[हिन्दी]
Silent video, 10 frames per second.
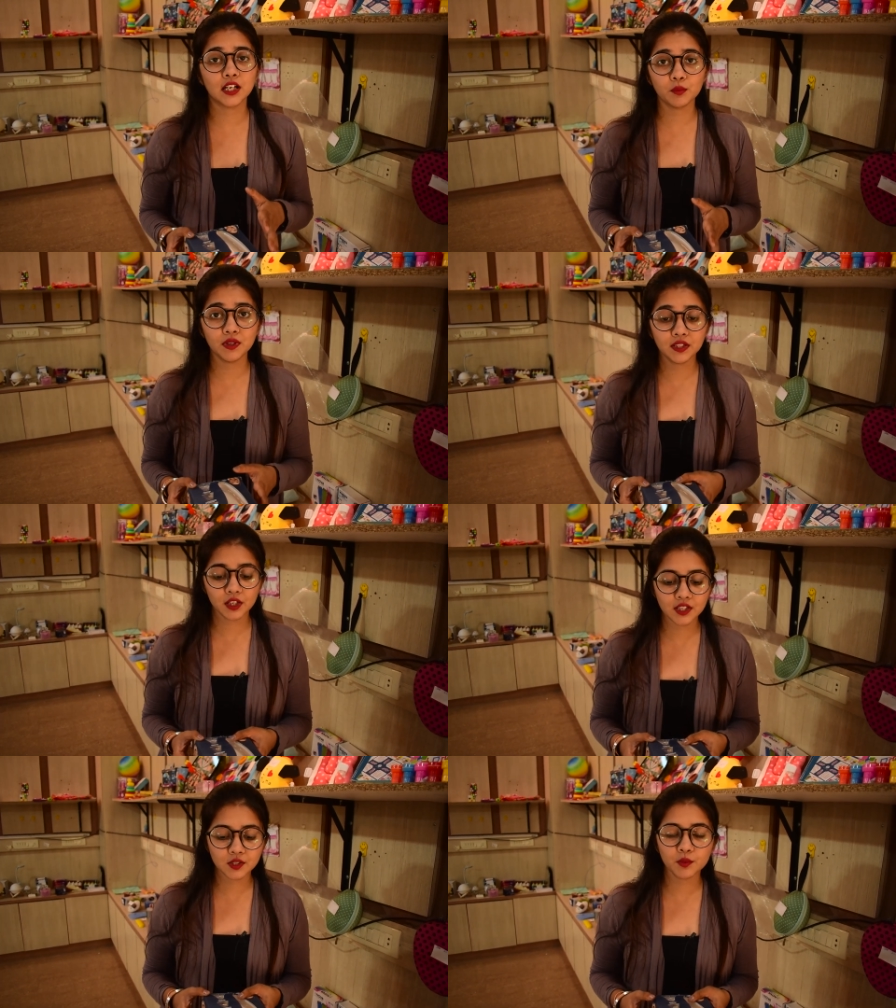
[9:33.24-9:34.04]
सेट मिलते
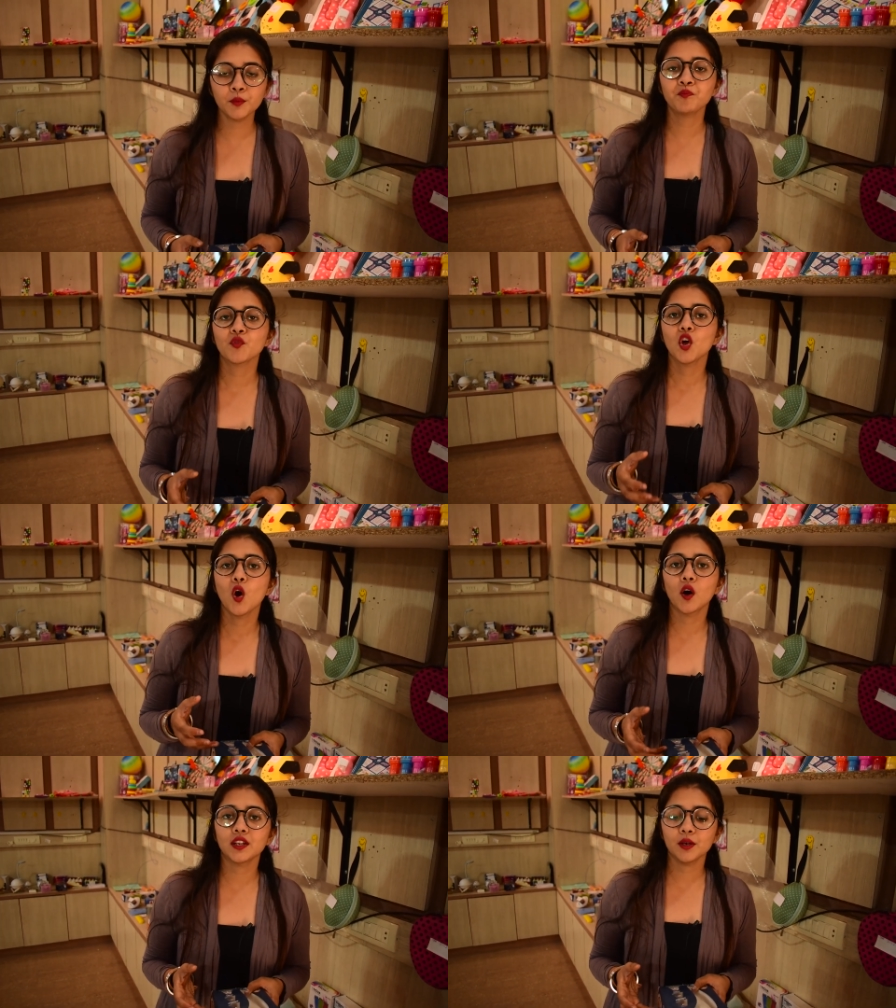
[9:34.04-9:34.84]
हैं इसमें
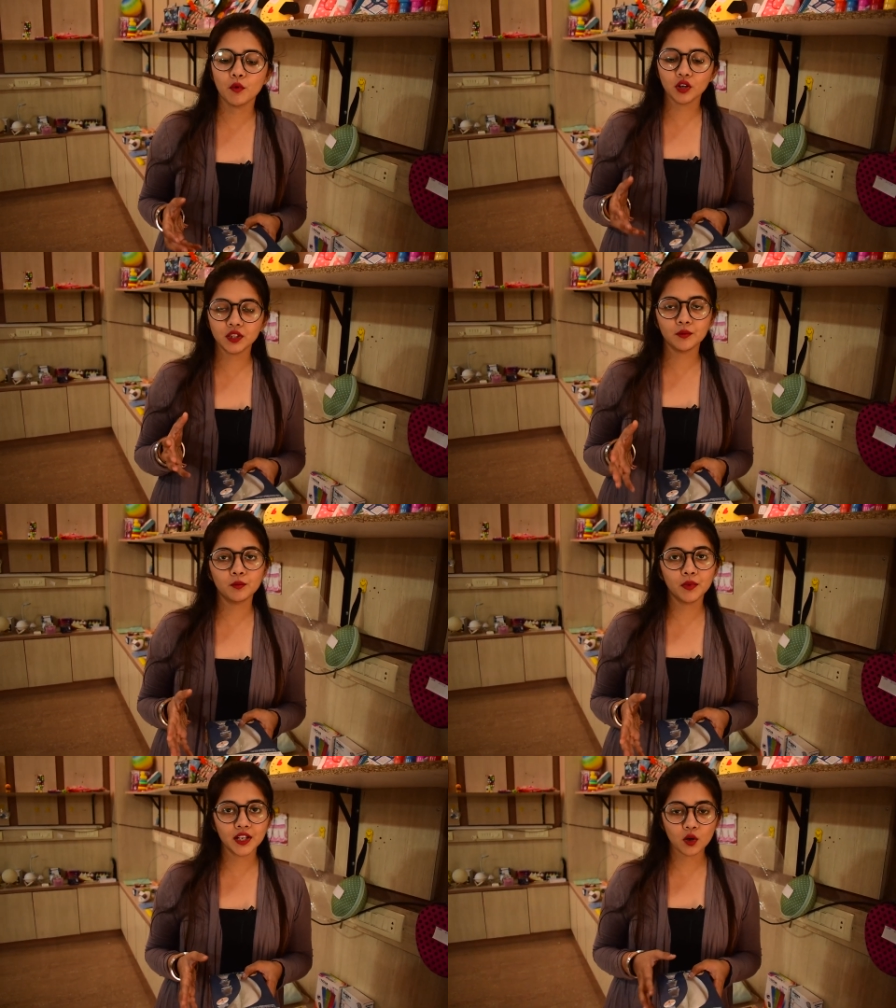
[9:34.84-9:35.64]
और ये बहुत ही
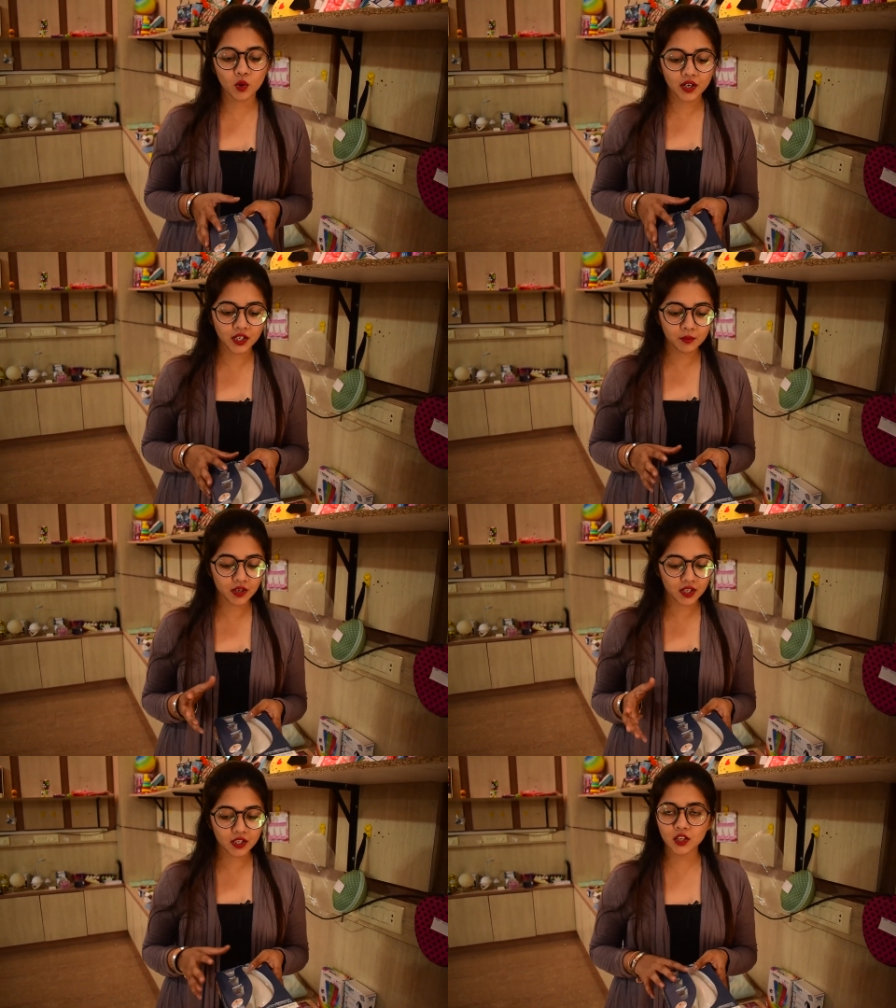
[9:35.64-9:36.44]
बढ़िया क्वालिटी में
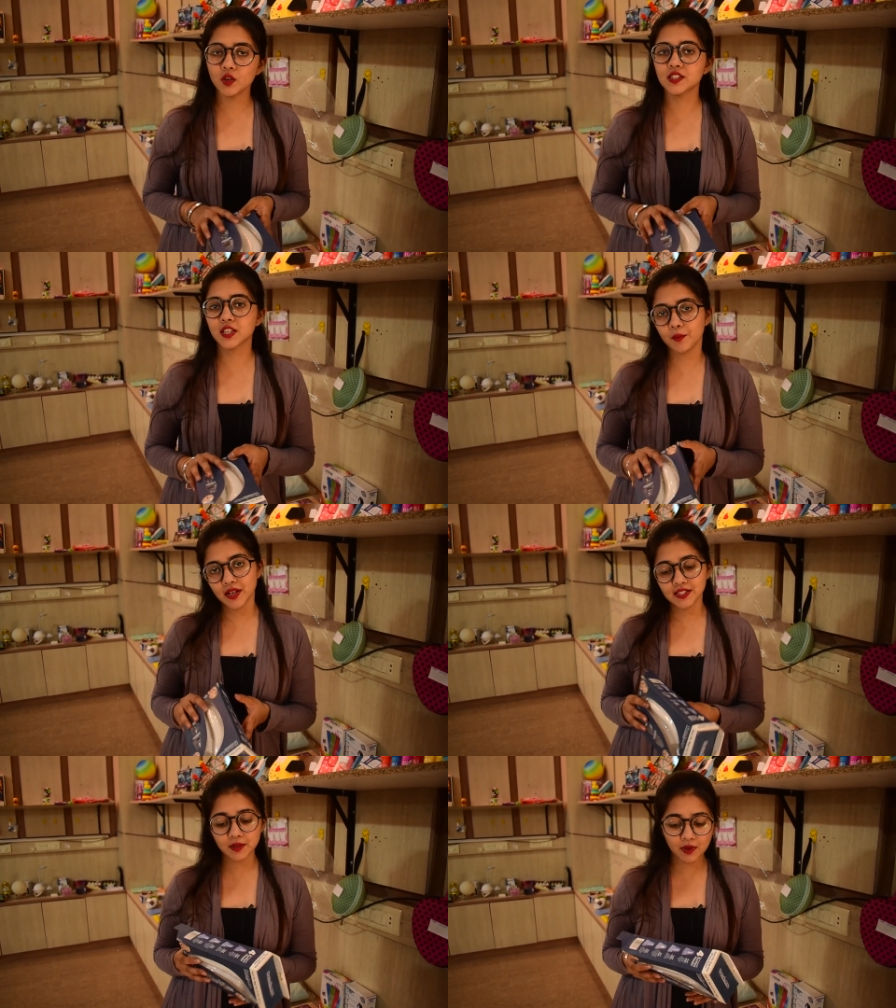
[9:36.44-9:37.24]
रहेगी और इसकी
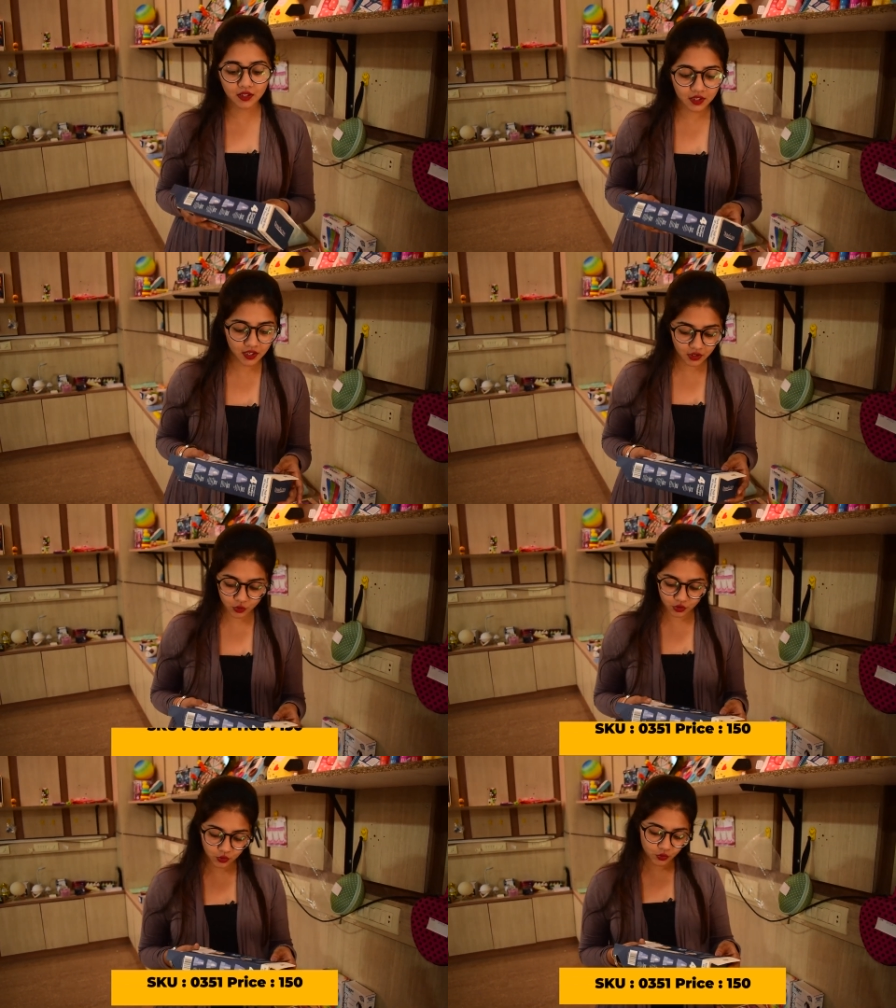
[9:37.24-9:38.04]
प्राइस की बात कर ले
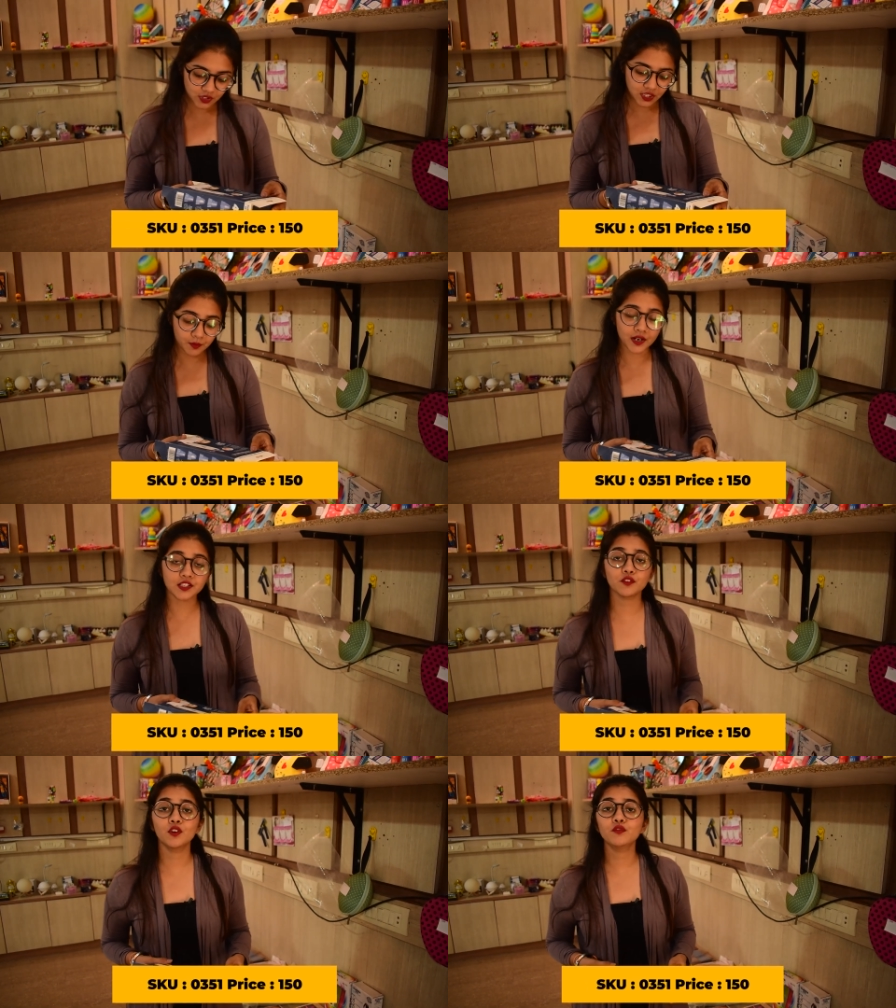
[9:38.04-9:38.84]
दोस्तों तो इसकी
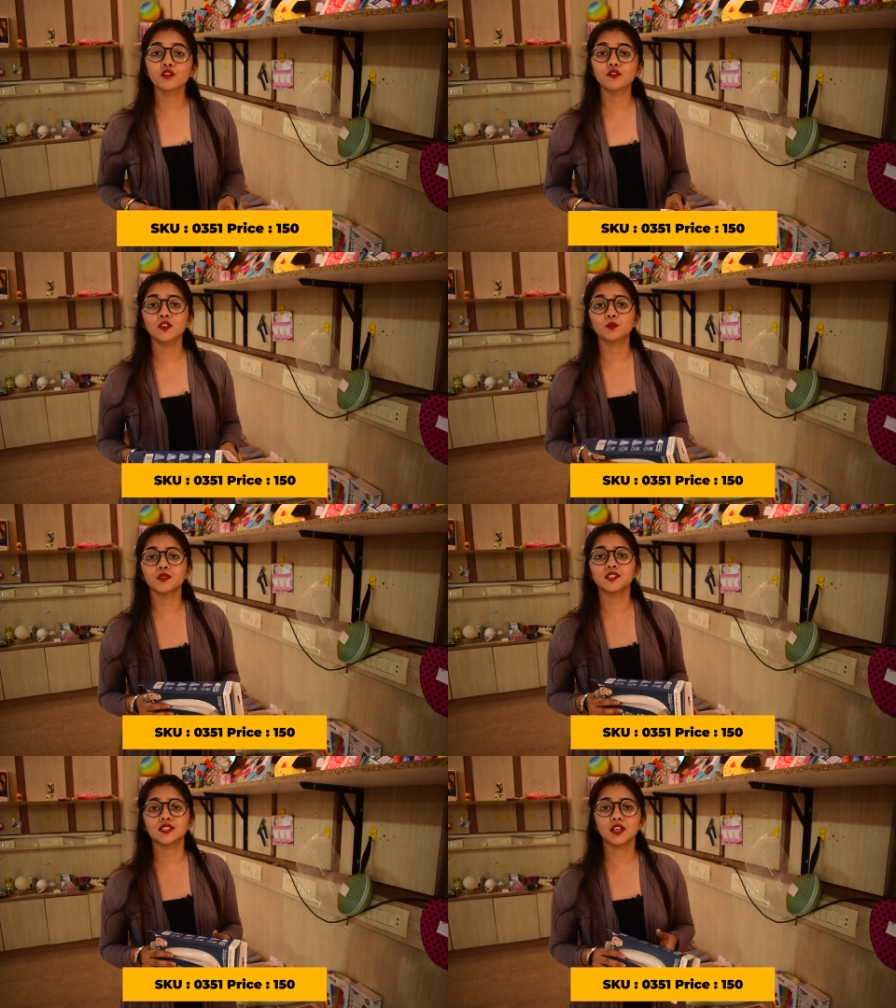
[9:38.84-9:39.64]
प्राइस है वन फिफ्टी रुपीज़